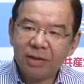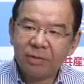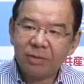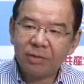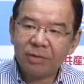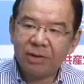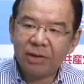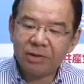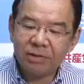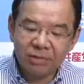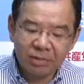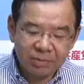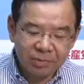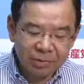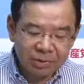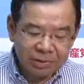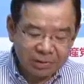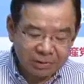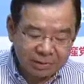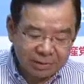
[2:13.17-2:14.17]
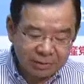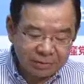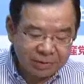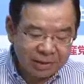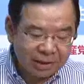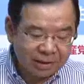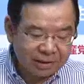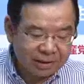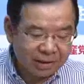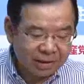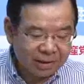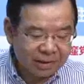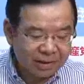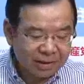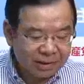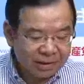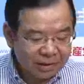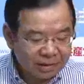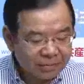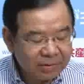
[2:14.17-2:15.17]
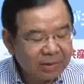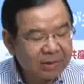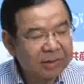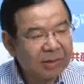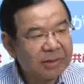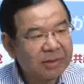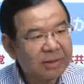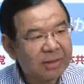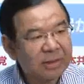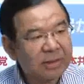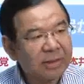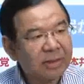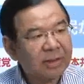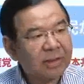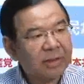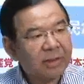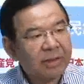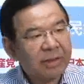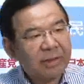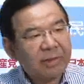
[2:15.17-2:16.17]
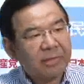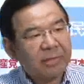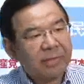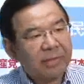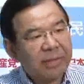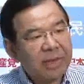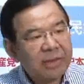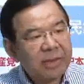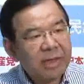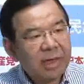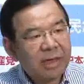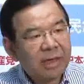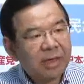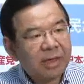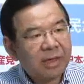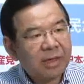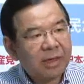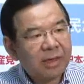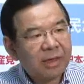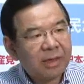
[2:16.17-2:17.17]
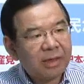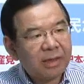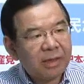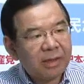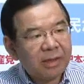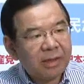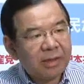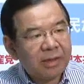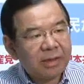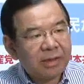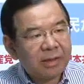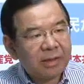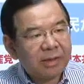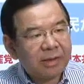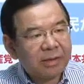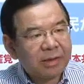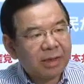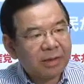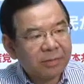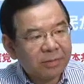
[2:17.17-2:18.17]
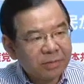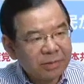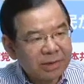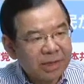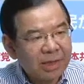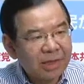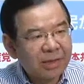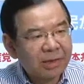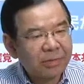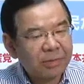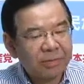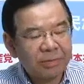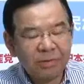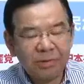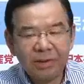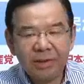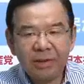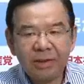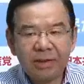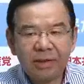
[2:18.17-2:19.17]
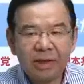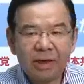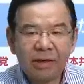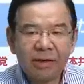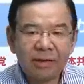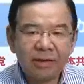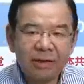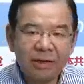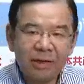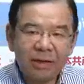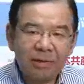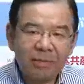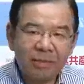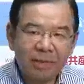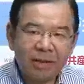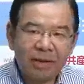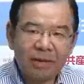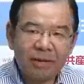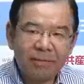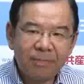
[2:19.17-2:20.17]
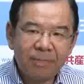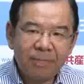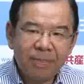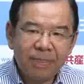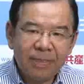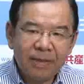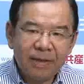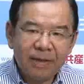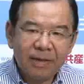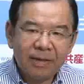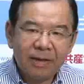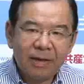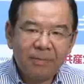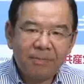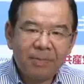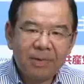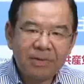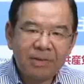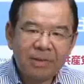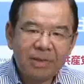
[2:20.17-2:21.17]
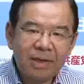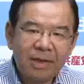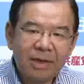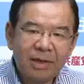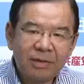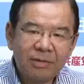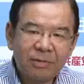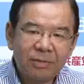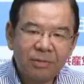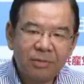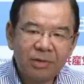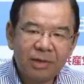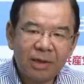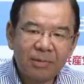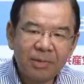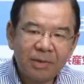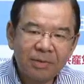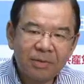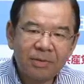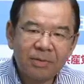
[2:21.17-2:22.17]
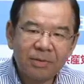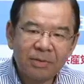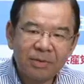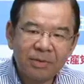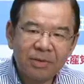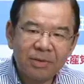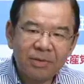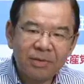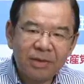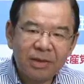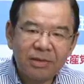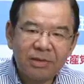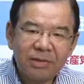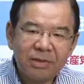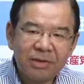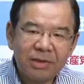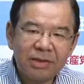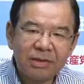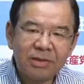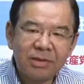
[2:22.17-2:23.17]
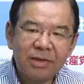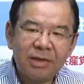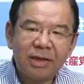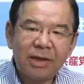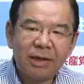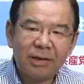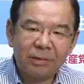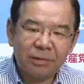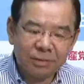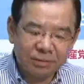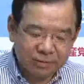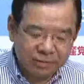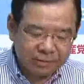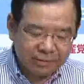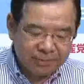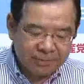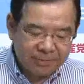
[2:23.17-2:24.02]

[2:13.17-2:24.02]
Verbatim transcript: このテストの目的とされているわけですですから結局再稼働に関わって言えば原発再稼働のための手続きに過ぎないと